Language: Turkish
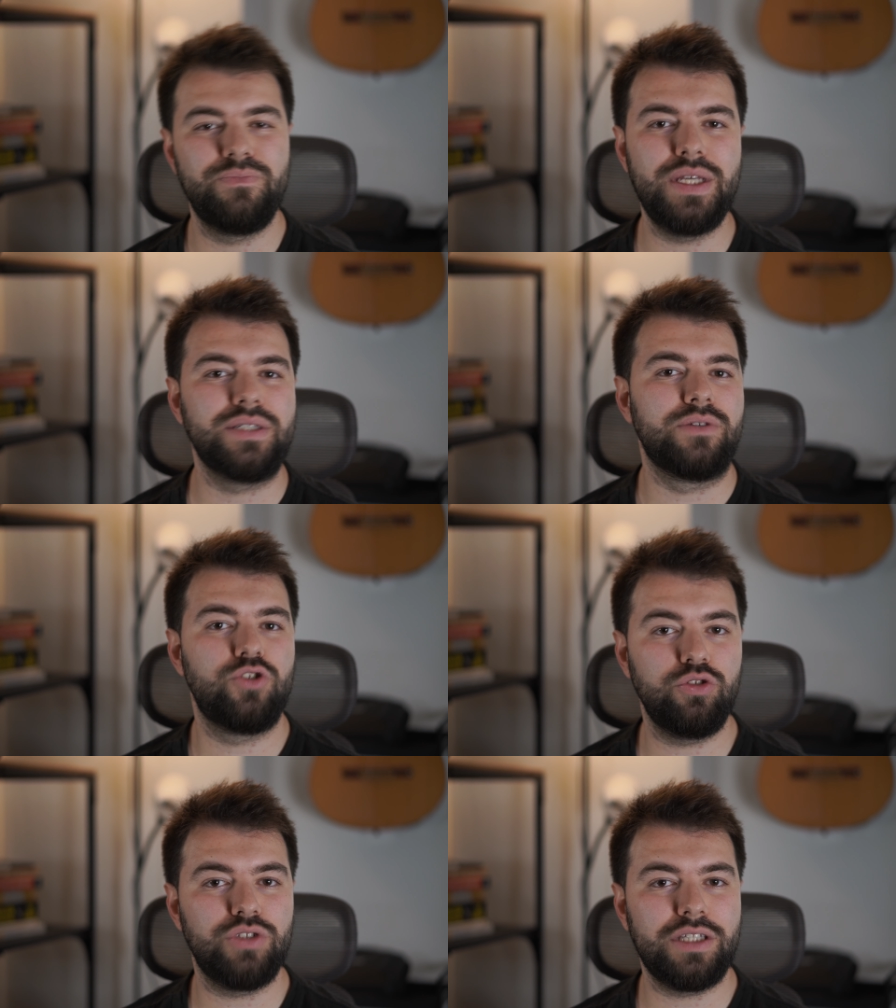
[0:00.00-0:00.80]
Neyse
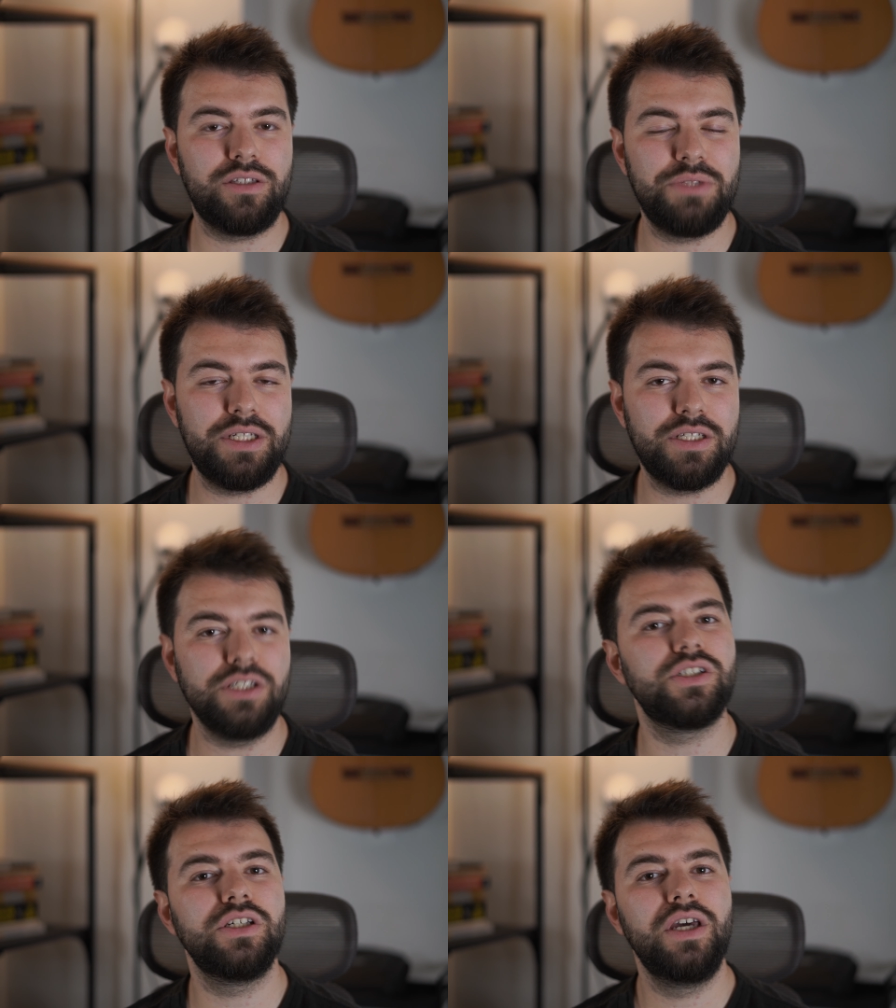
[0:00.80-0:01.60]
çok uzattım yine
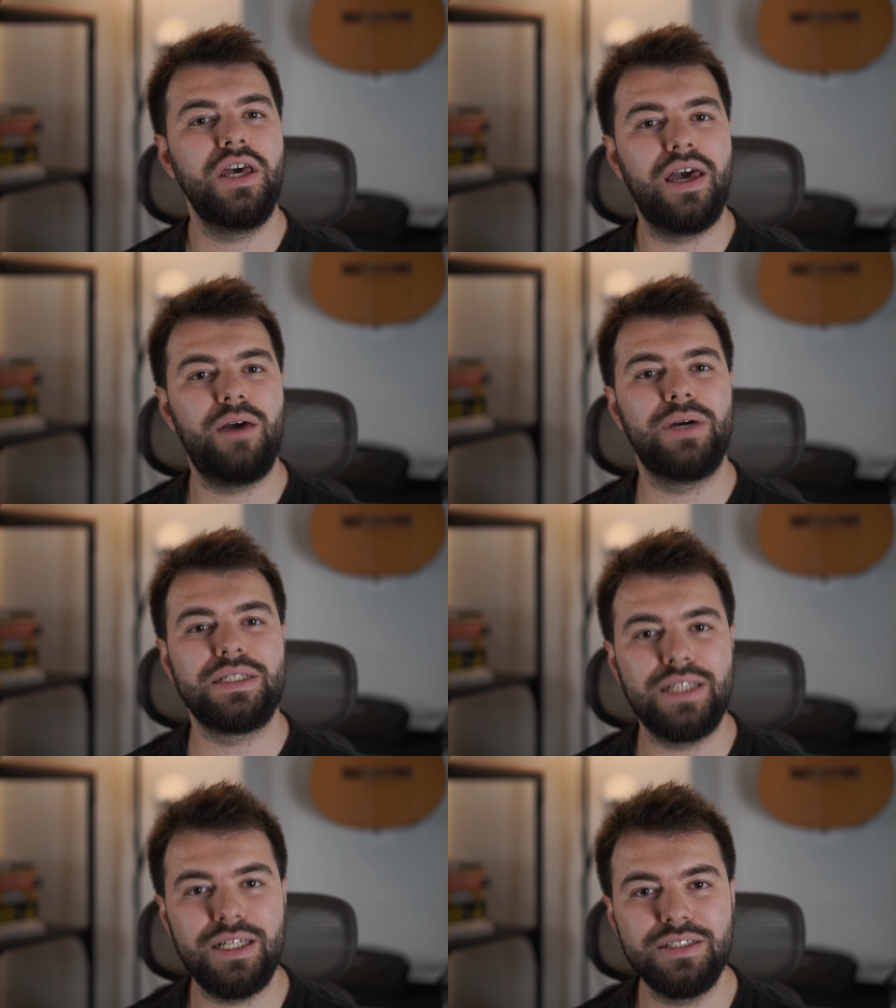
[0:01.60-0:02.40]
girişi.
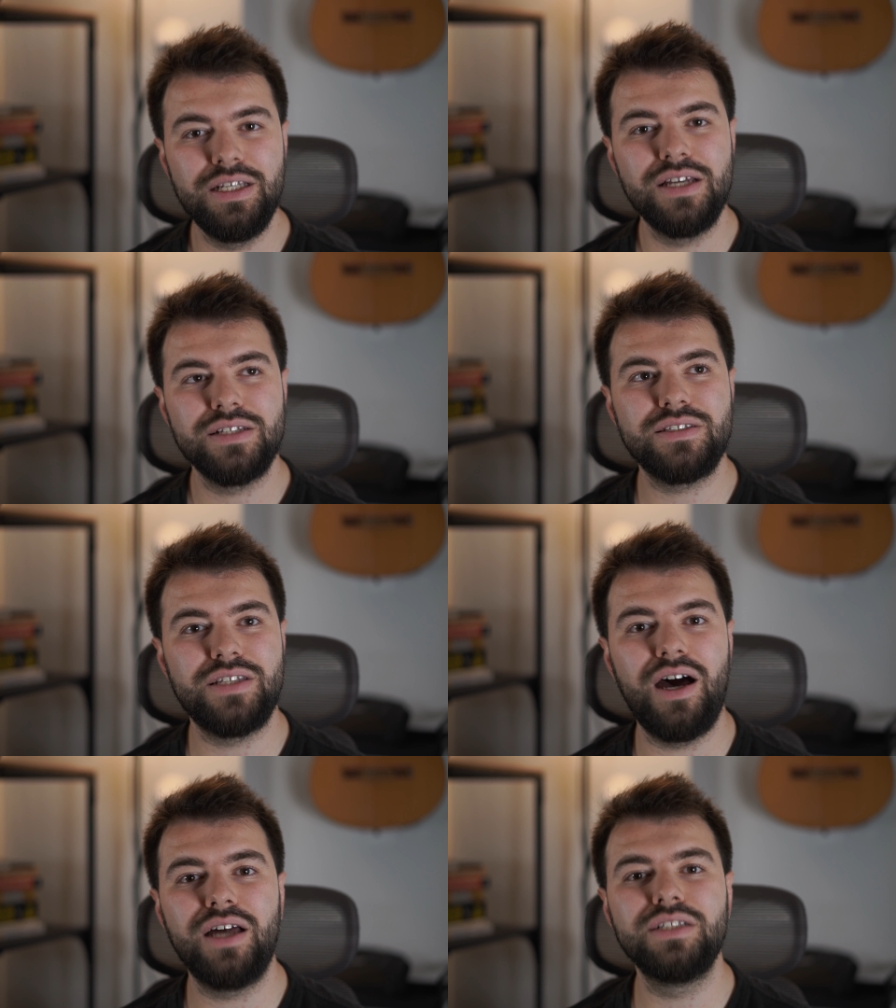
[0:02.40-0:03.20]
Hemen gelin
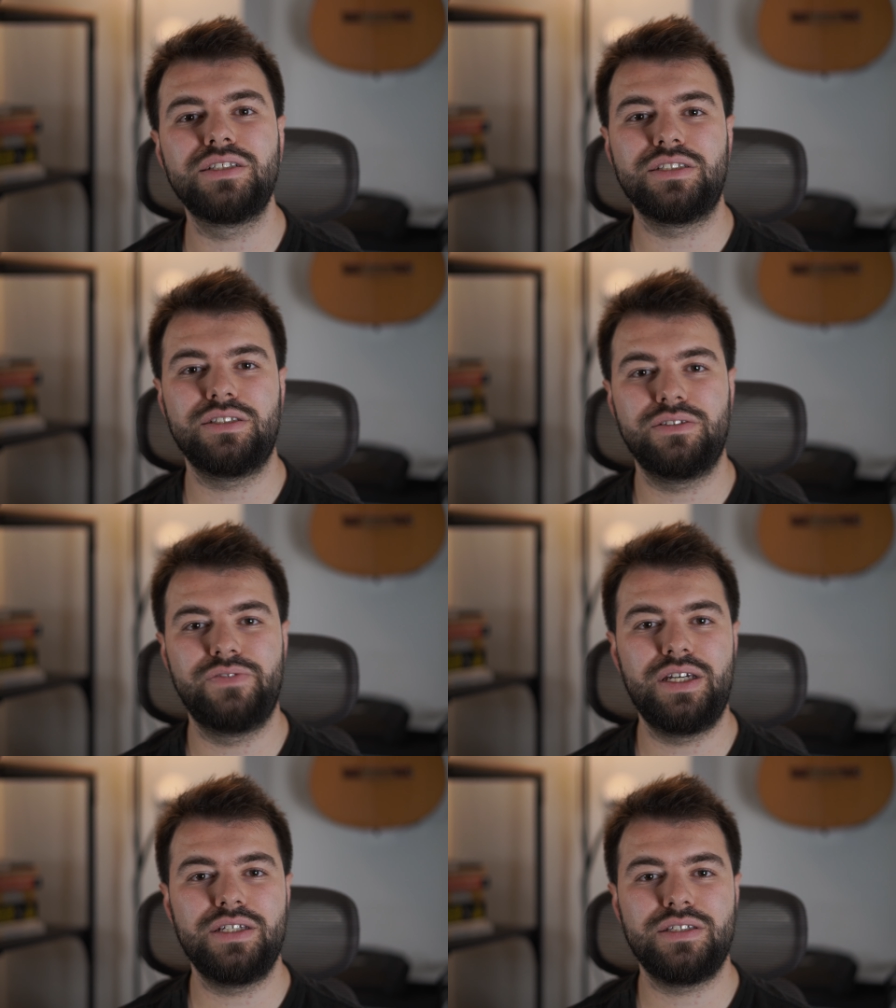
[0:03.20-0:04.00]
sağlık
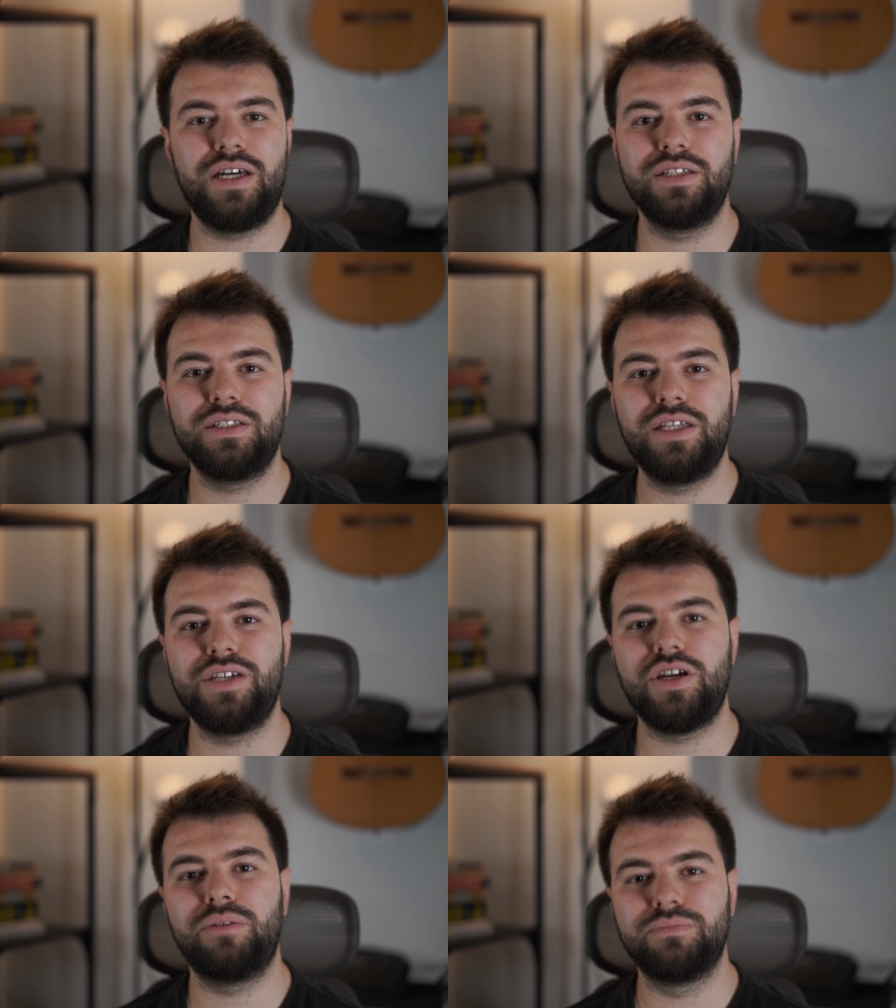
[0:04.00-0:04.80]
ve sağlıklı
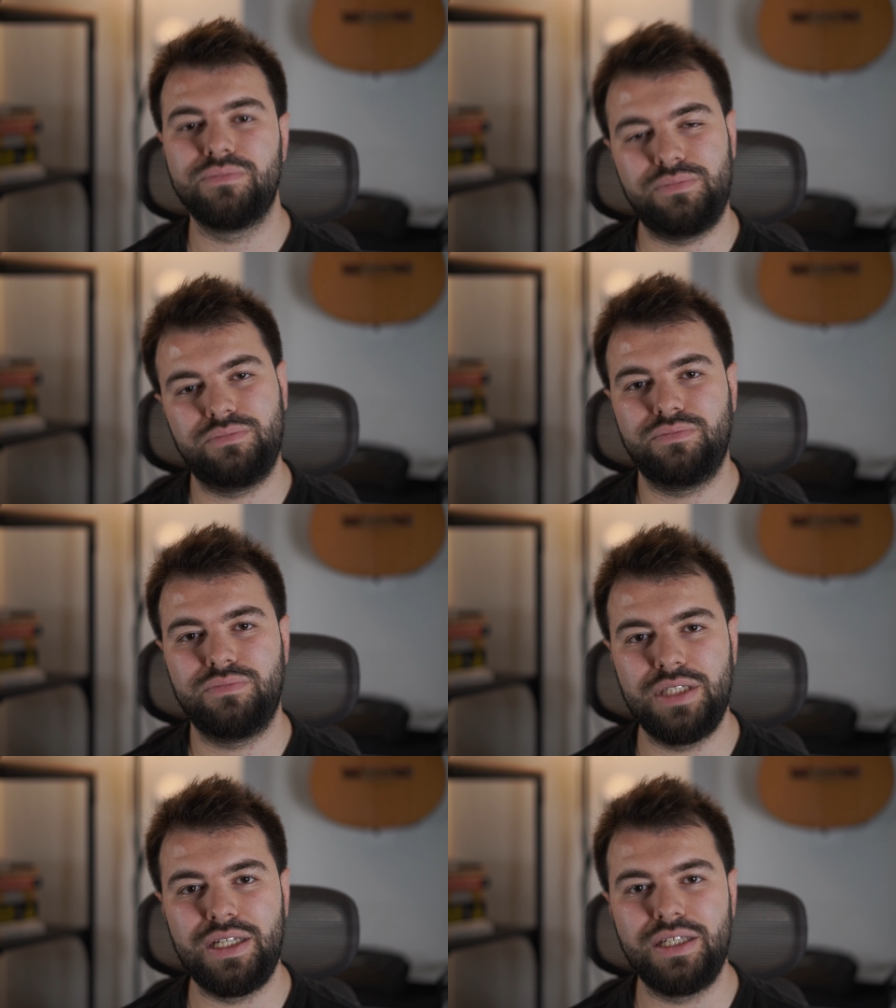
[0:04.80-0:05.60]
yaşam
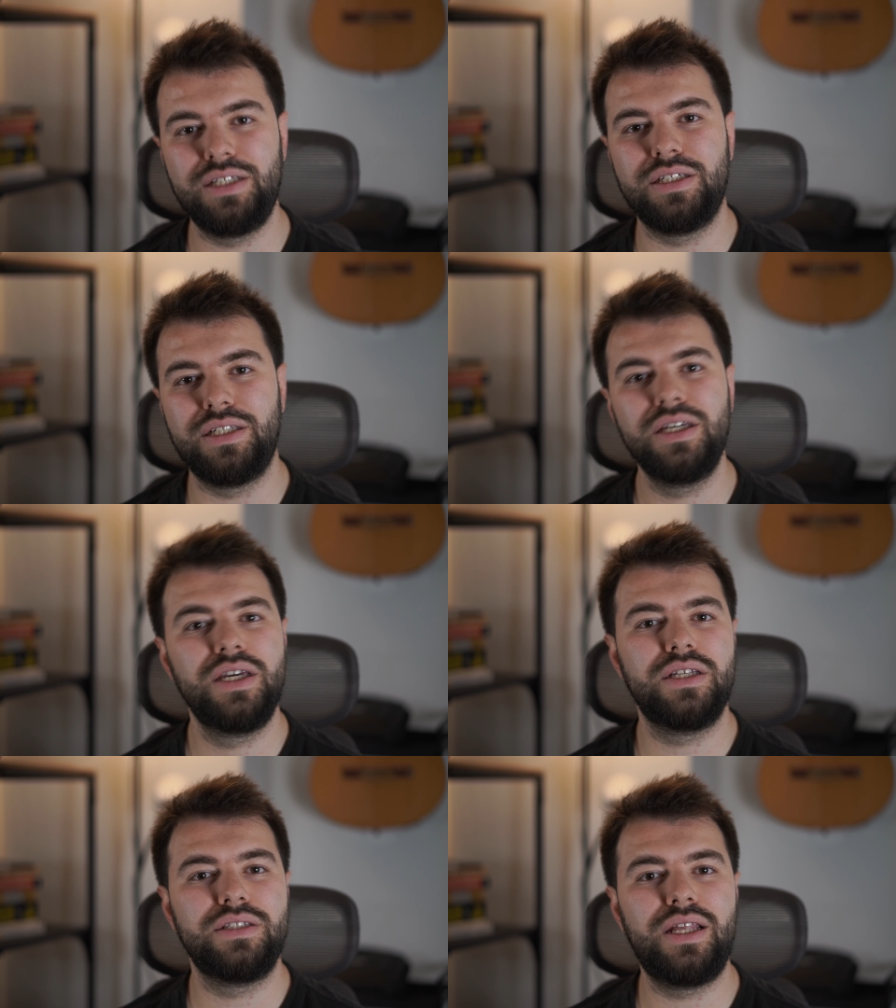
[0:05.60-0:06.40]
ile ilgili
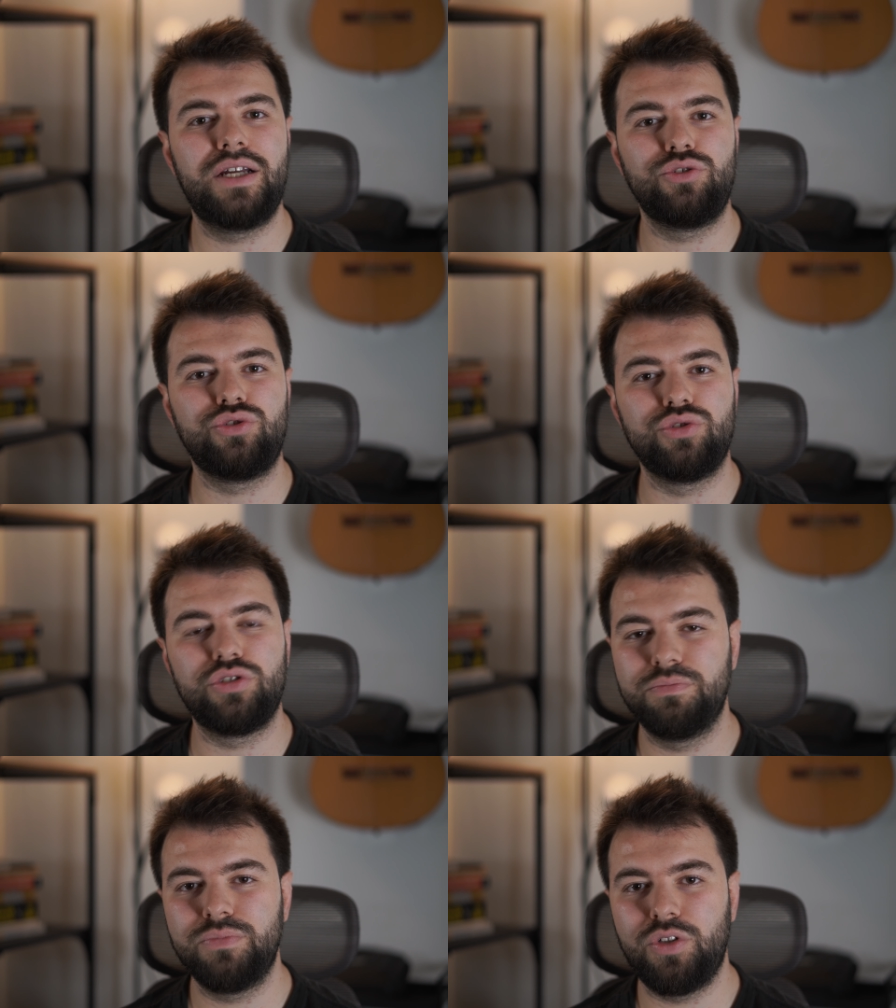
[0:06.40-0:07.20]
neler
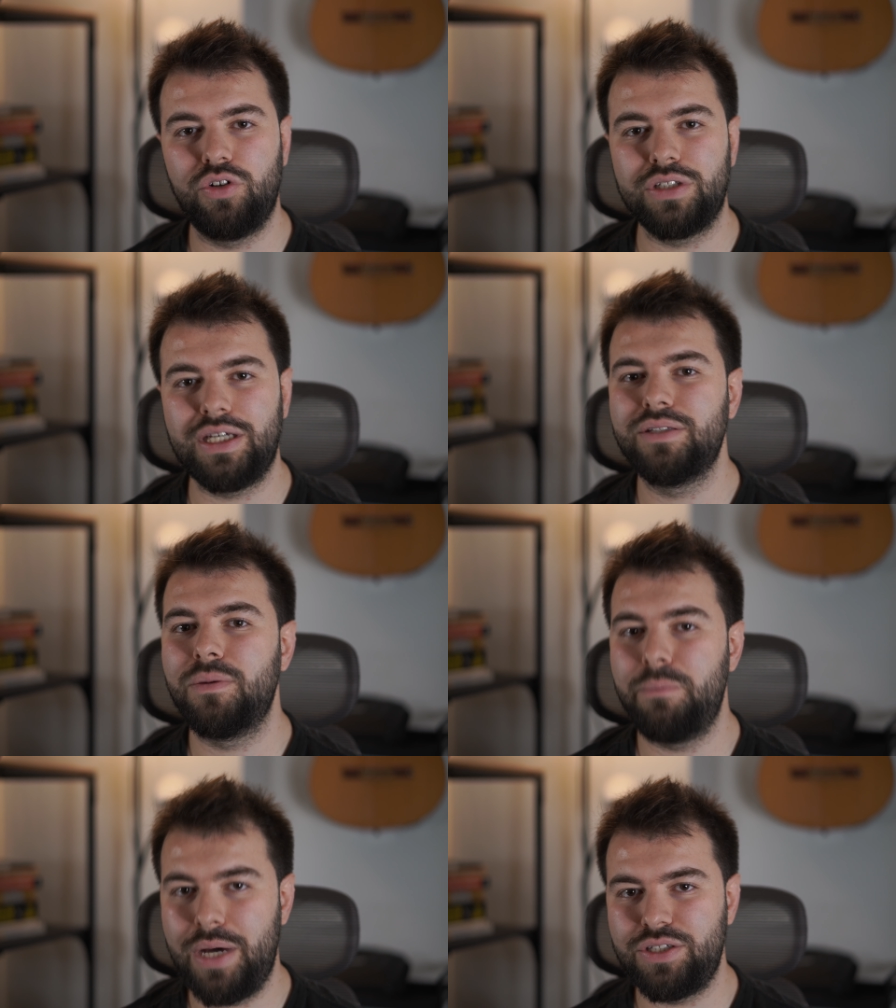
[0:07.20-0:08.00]
düşünüyorum oradan
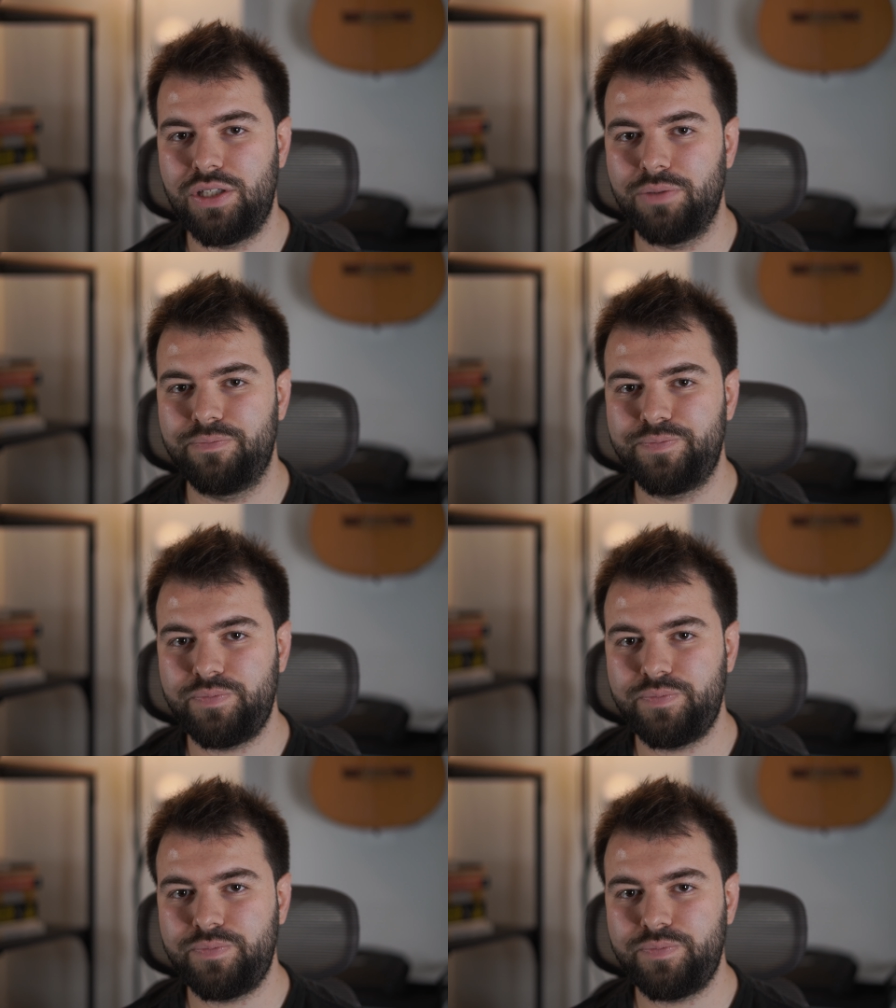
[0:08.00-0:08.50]
başlayalım.